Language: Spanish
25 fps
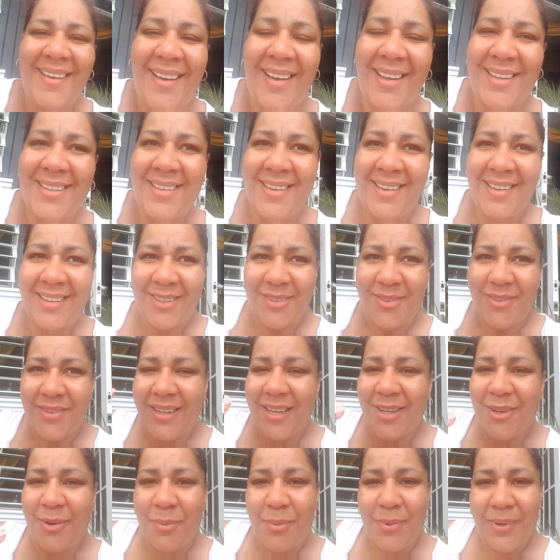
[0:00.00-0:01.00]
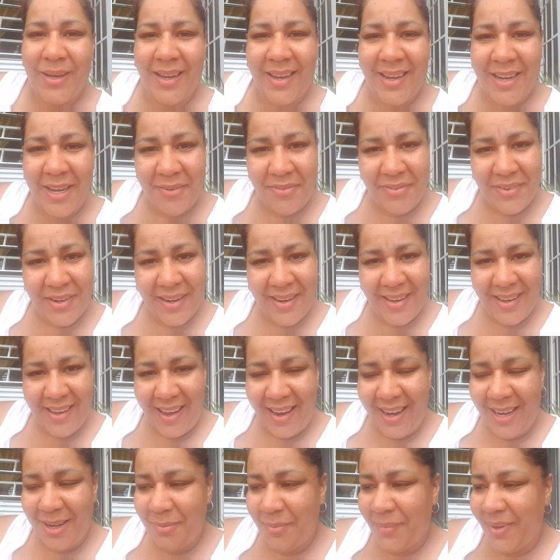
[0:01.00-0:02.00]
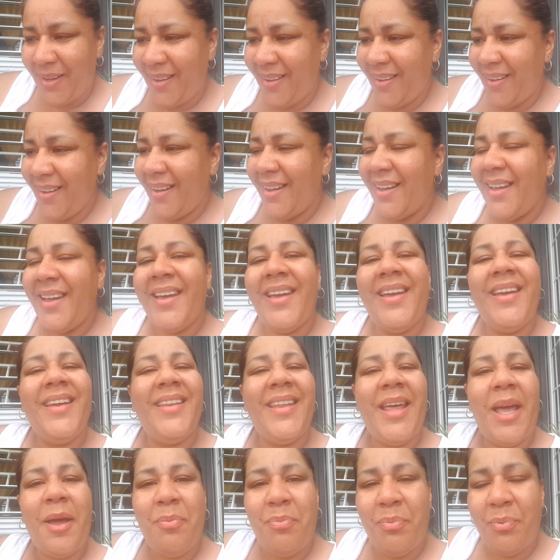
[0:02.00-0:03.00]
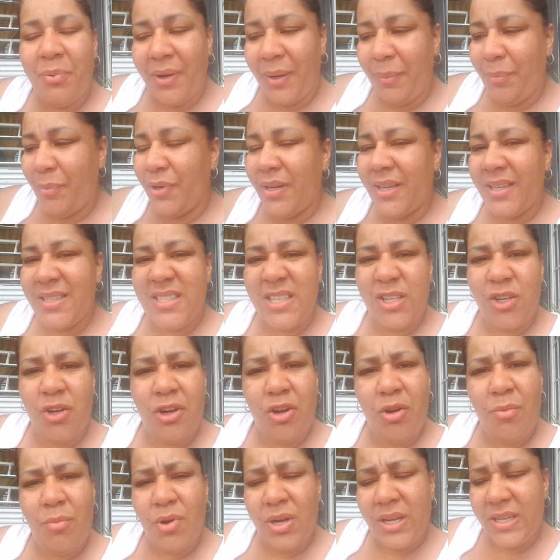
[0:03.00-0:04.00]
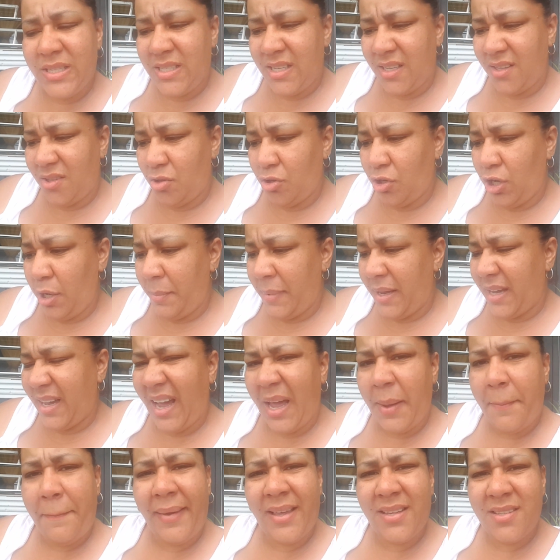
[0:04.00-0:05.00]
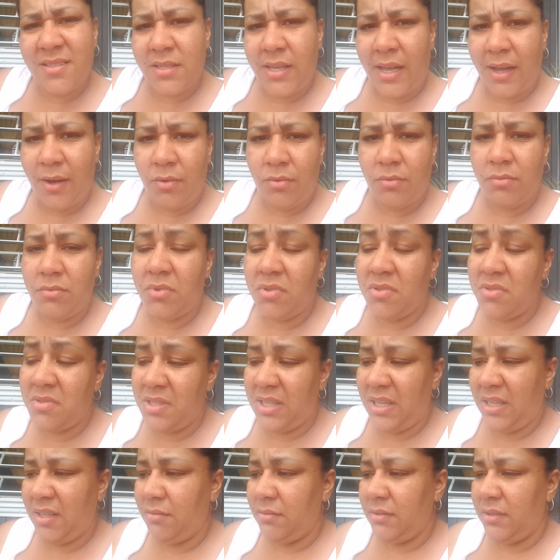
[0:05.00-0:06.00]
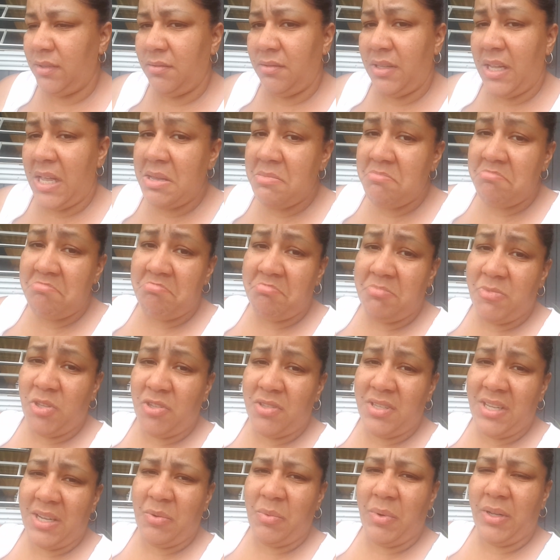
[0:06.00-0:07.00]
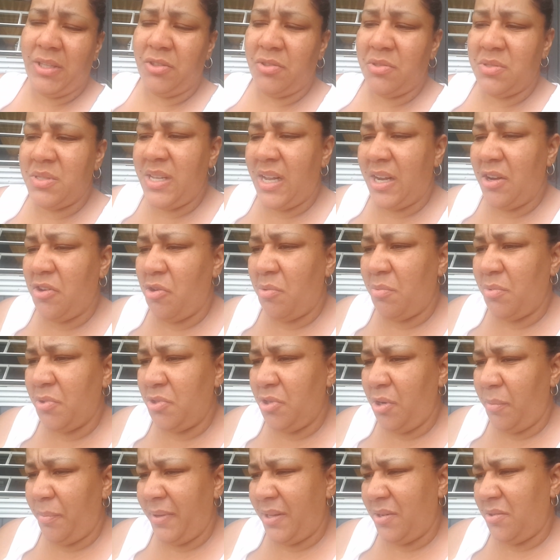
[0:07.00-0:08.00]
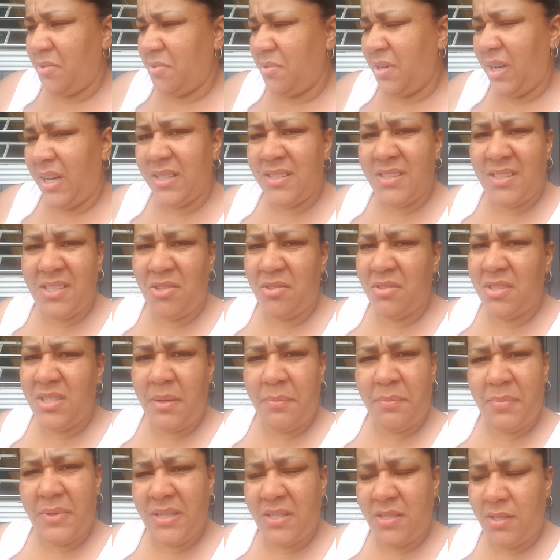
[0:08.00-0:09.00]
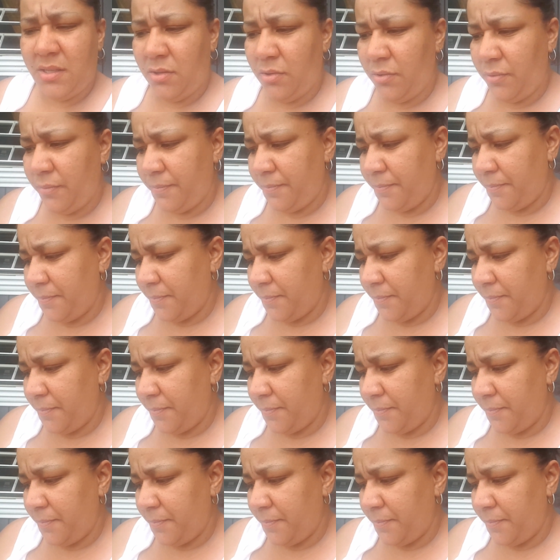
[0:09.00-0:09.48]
Así que tengo que como que refrescarme y después, porque si no como que siento que me cae pesado, no sé. No sé cuántos sean como yo, pero así yo siempre he sido.